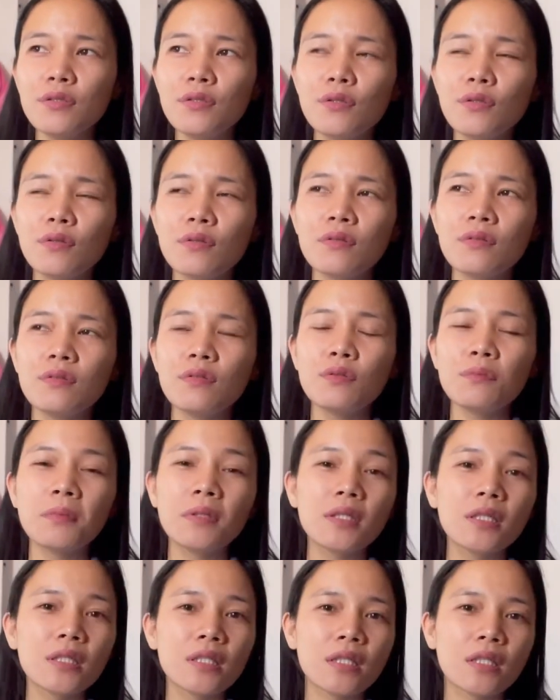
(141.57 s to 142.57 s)
yung, yung
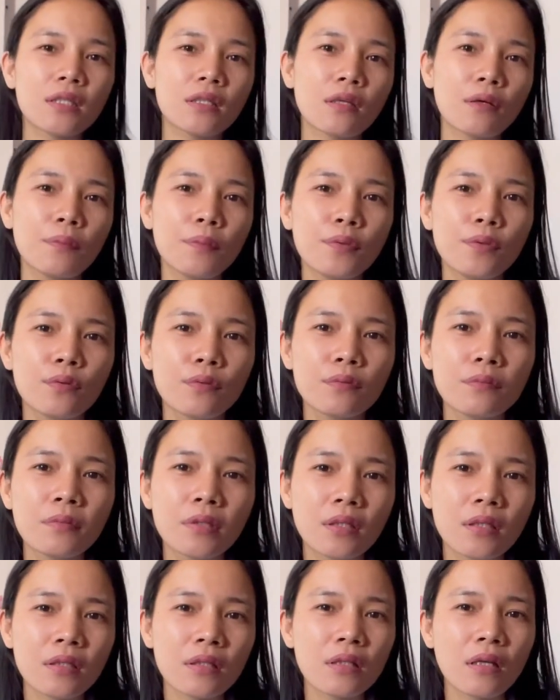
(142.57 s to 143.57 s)
makikita mo yung
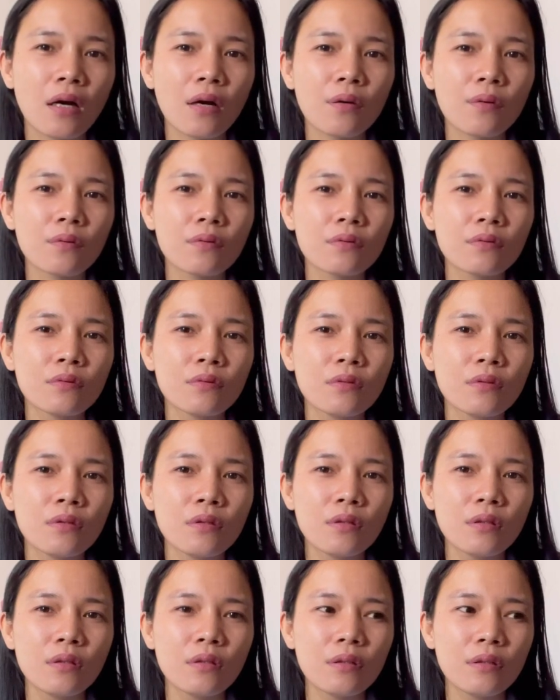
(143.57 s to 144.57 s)
mga taong
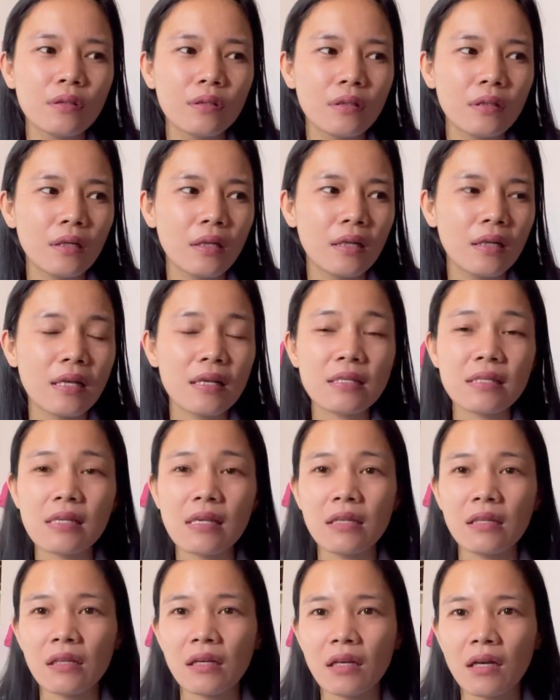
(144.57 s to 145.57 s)
less
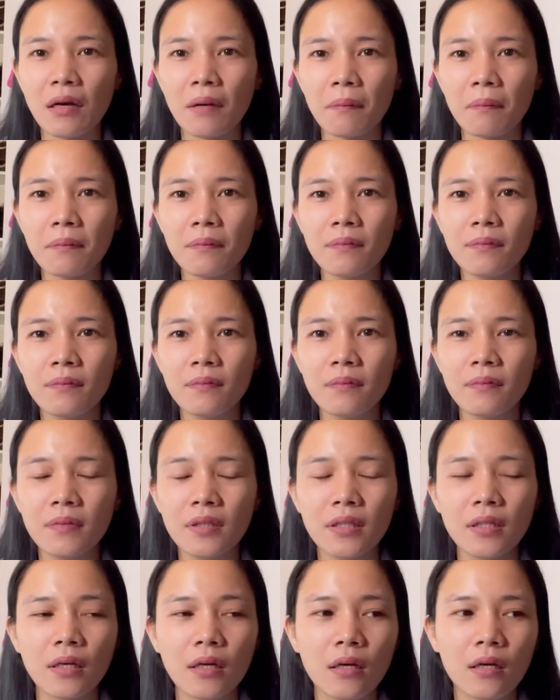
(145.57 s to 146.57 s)
income
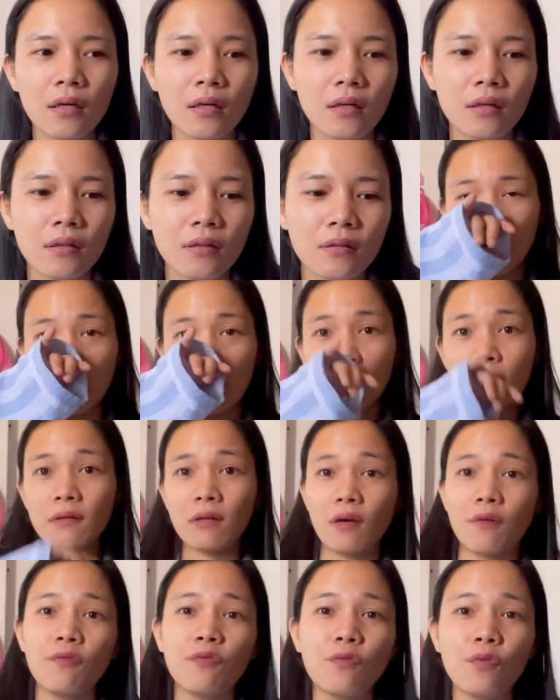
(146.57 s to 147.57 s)
na they don't
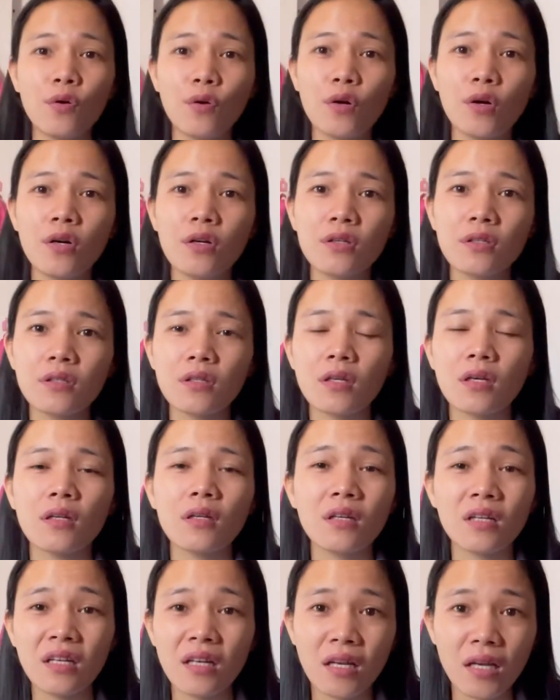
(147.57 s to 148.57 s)
have work, na
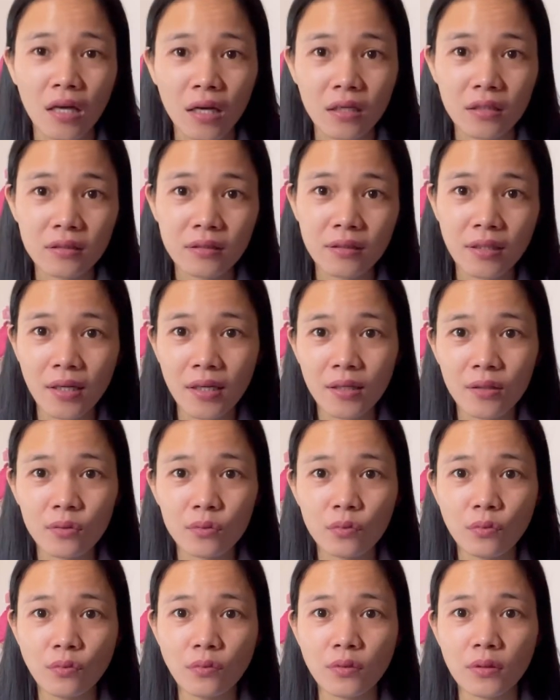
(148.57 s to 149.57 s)

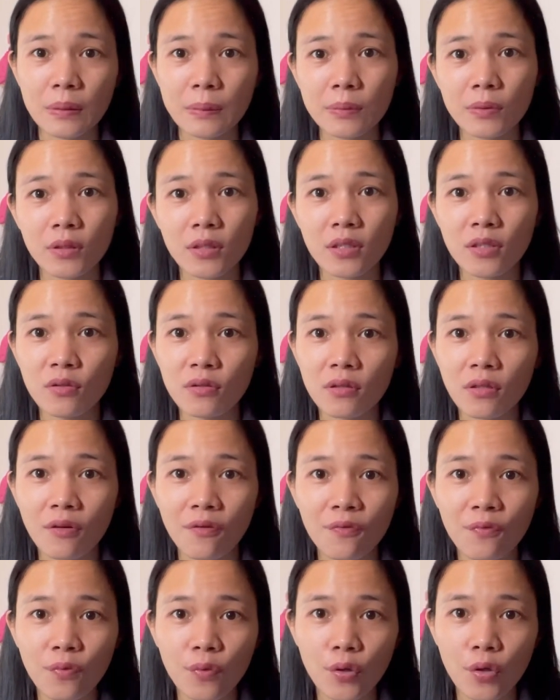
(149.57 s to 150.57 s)
nagla-lockdown, tapos they don't
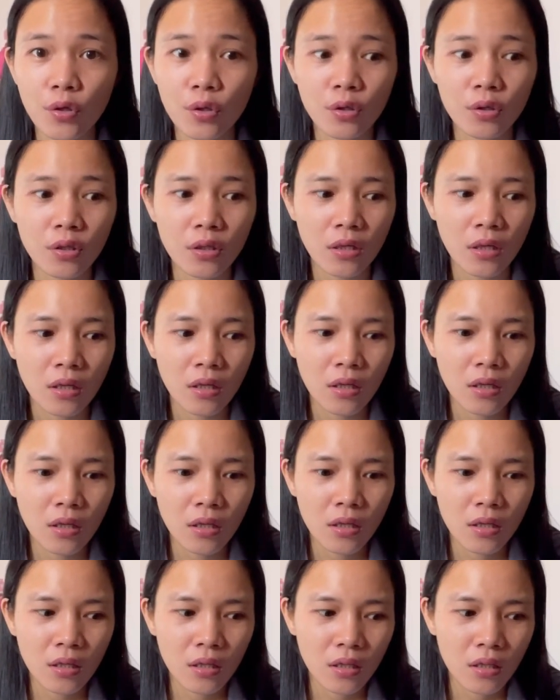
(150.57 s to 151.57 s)
have work,
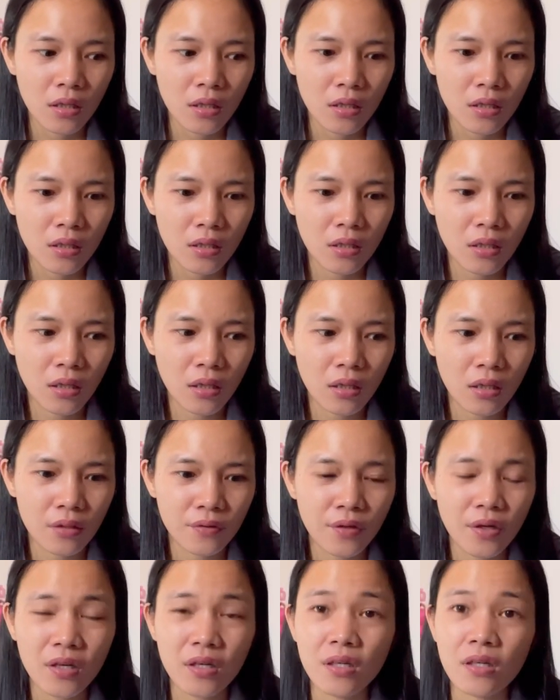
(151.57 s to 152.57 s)
na
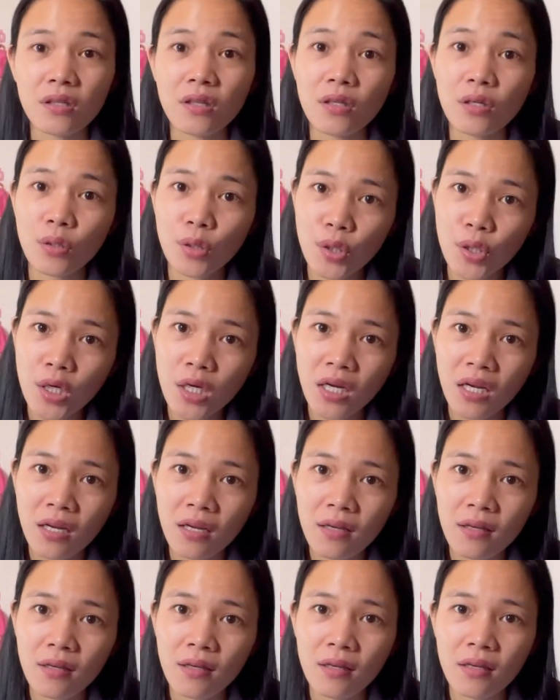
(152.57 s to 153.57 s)
they are not
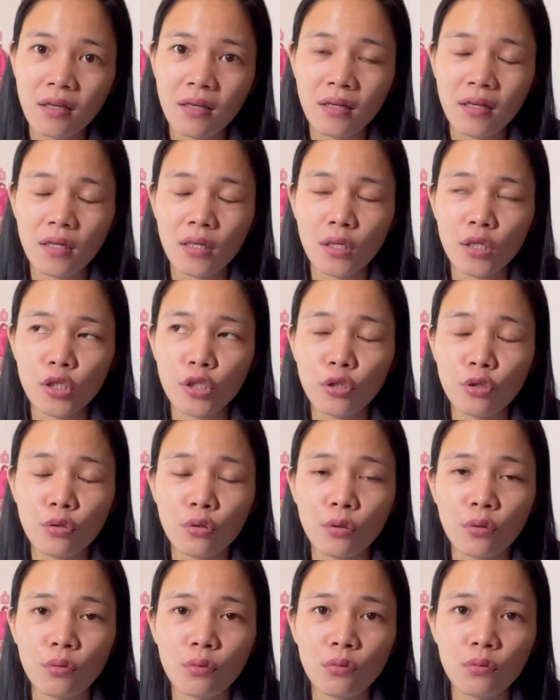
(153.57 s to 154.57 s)
earning, you
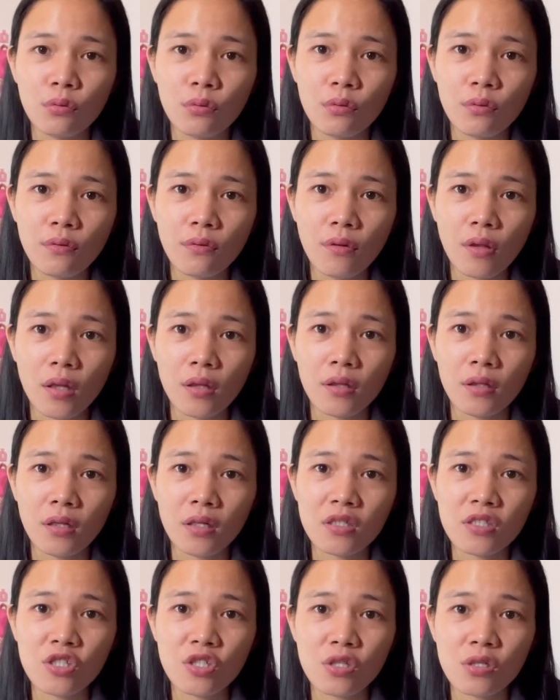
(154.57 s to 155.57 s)
know, and
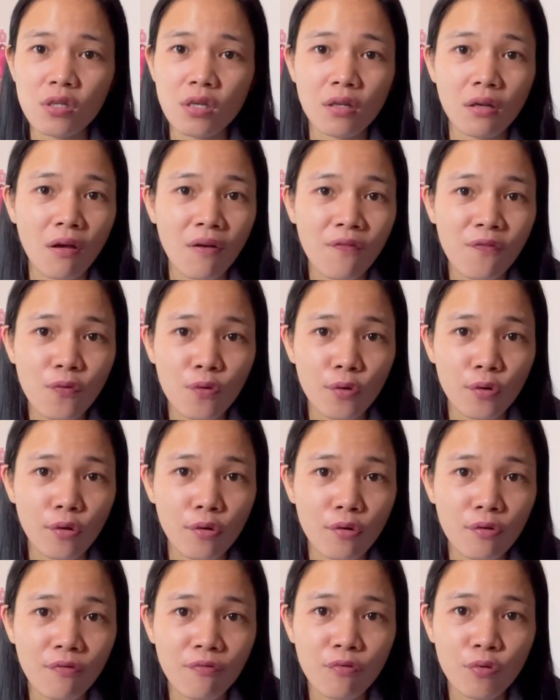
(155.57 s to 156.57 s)
it's just enough for
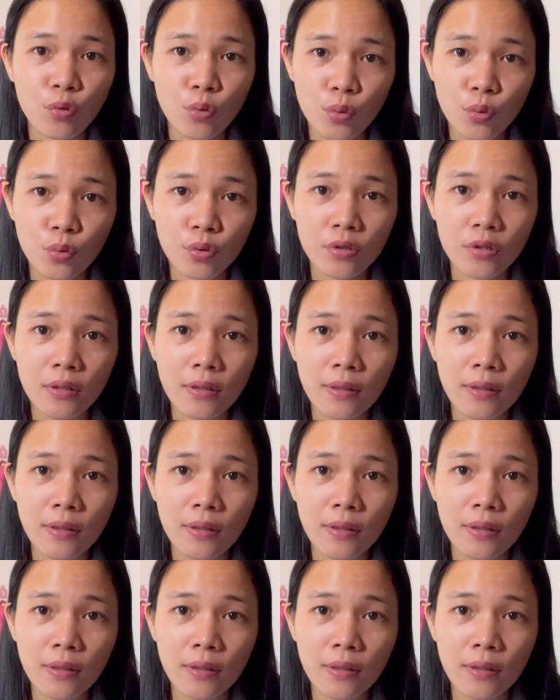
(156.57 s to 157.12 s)
their food.